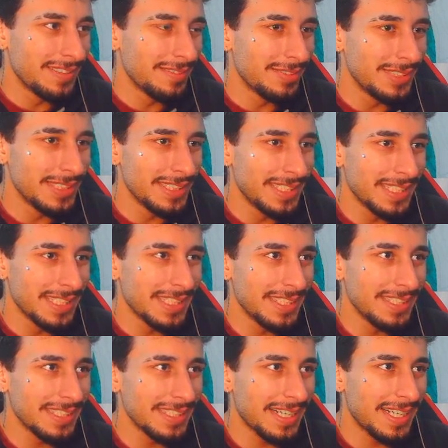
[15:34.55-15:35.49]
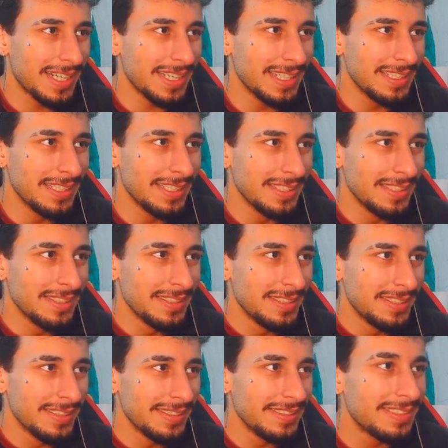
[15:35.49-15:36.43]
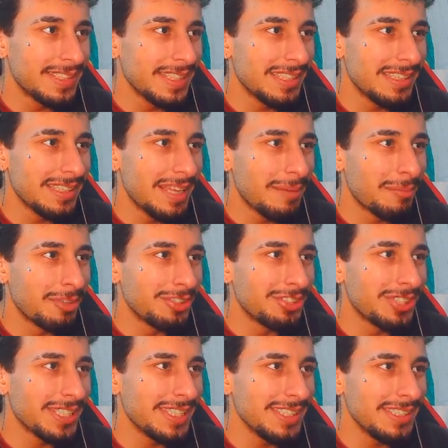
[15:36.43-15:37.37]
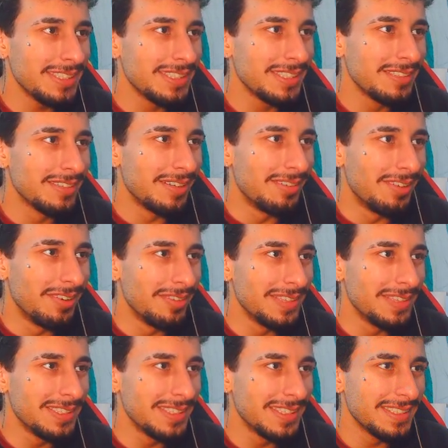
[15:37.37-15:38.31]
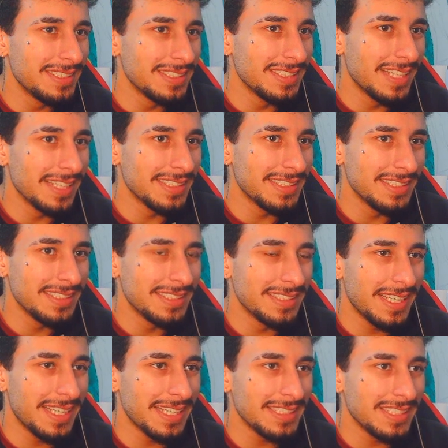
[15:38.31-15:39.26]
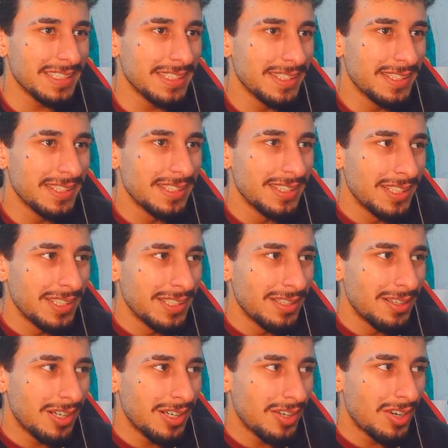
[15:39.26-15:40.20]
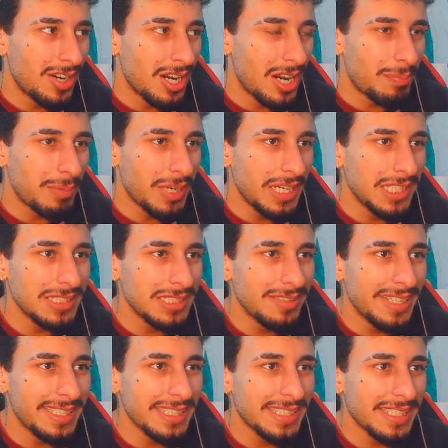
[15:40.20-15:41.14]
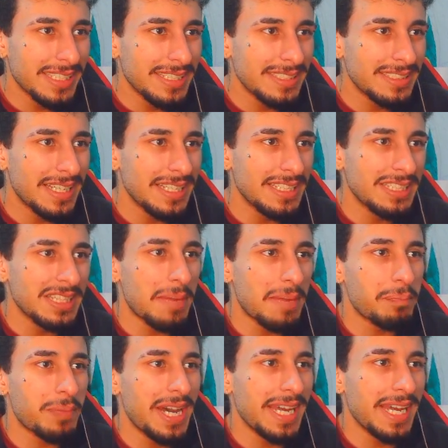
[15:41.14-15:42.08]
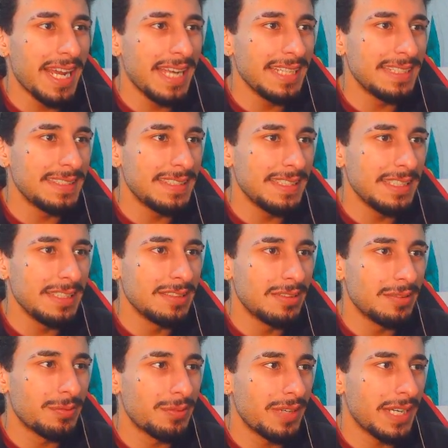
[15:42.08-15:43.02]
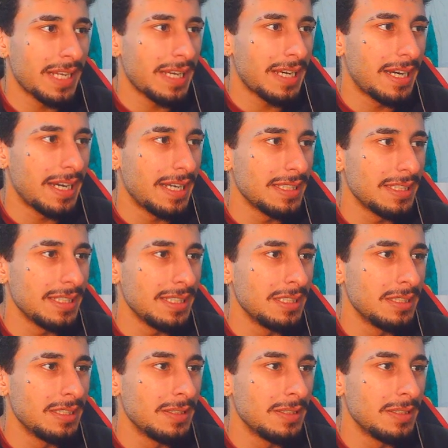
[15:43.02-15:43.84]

Fugir daquele cara. Eu sei que tem monstro aqui em cima. Vamos ver se esses daqui seguem. Ó, aparentemente aqueles ali tá paradinho, não faz nada.